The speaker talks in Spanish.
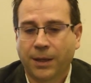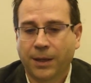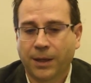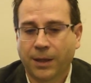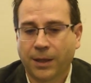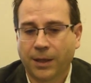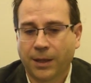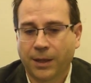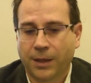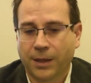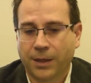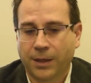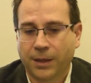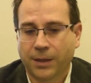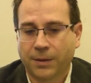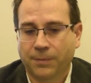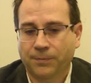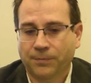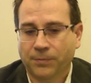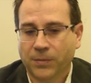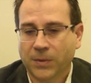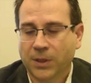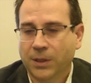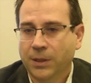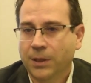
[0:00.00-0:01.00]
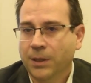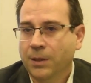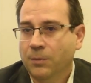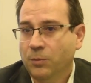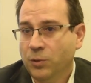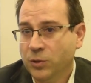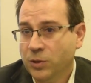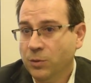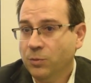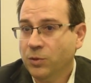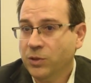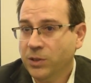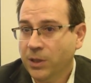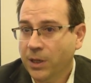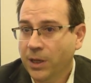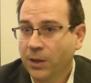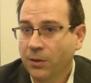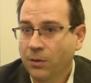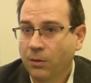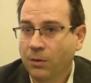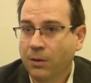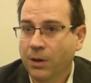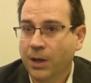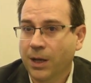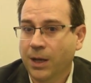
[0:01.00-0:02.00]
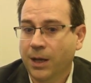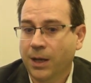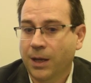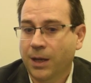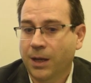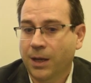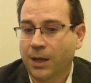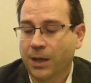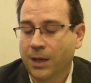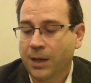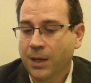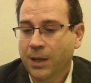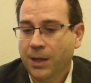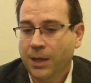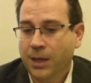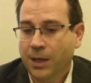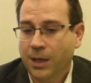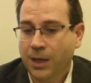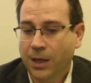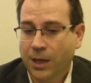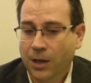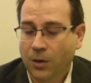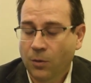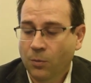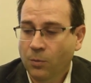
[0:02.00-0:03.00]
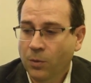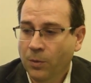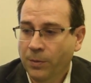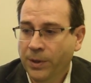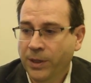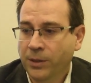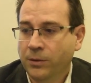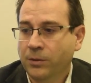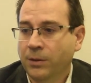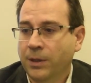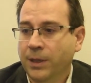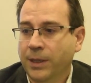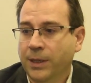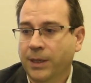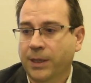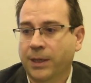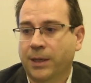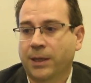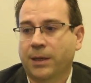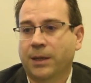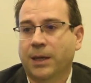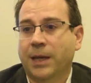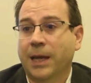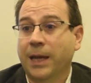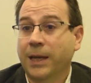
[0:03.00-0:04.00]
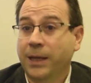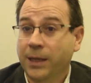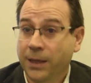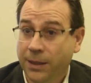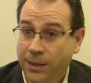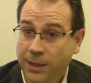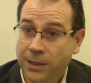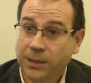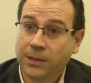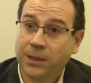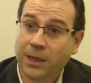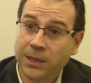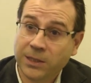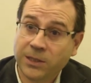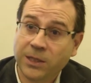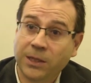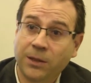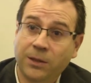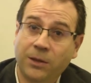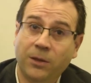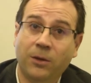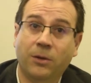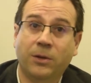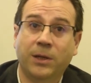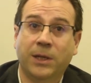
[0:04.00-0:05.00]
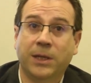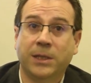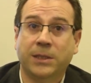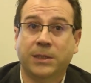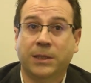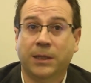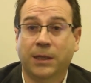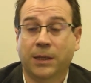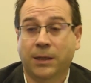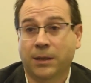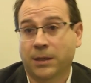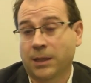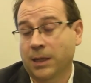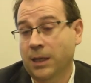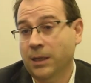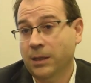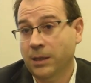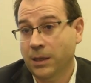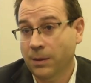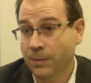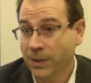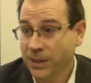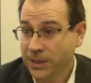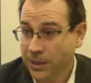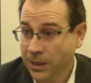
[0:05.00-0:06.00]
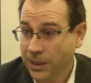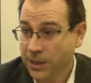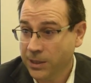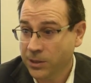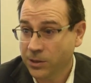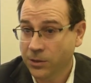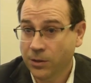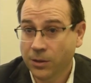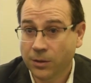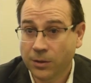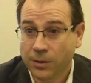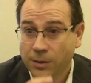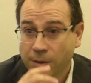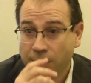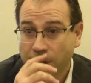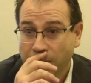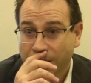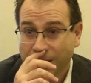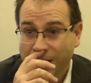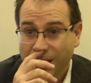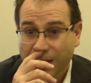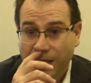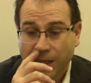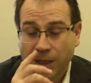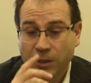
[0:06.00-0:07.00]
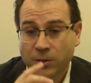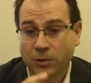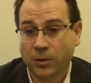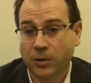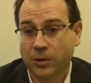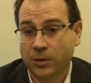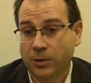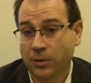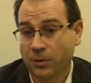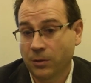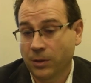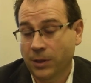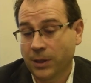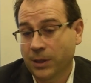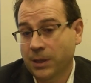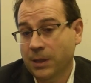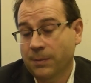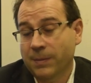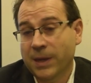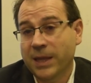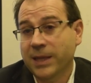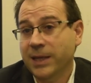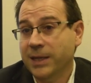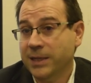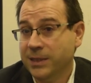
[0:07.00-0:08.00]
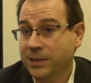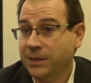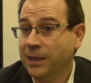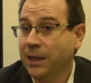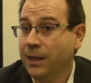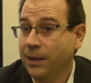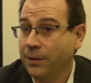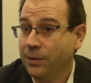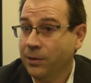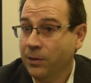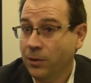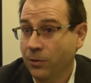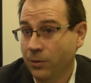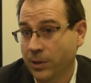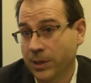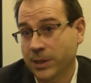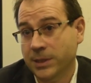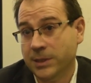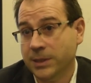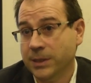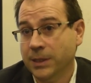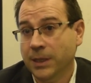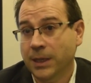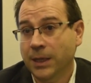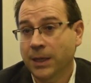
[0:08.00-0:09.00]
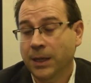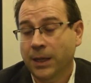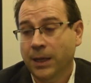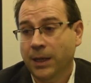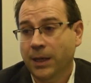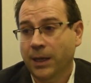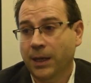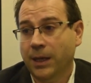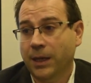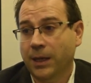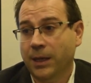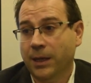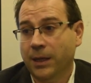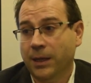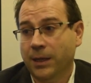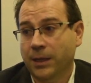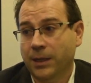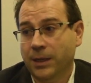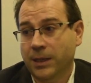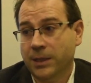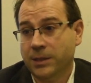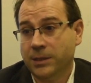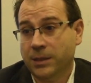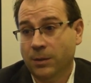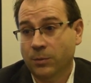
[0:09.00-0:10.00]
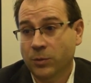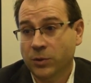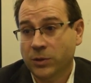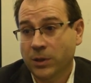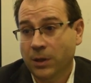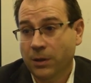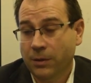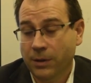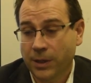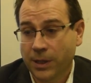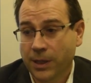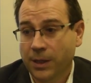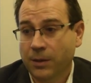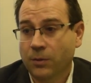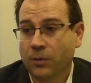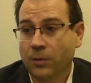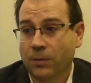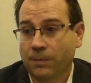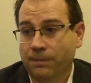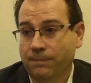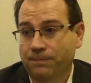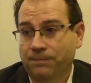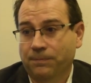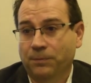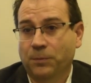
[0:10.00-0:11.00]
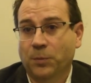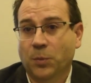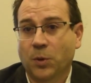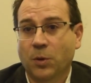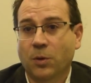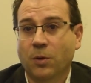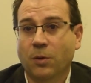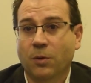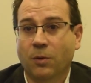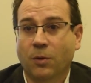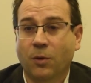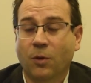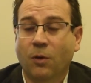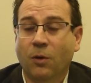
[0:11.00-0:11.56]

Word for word: eh, pues hemos llegado a, a un momento en el que hay que hacer transiciones en, temas de gestión y sobre todo en tema de instalaciones. Eh, estamos ahora un poco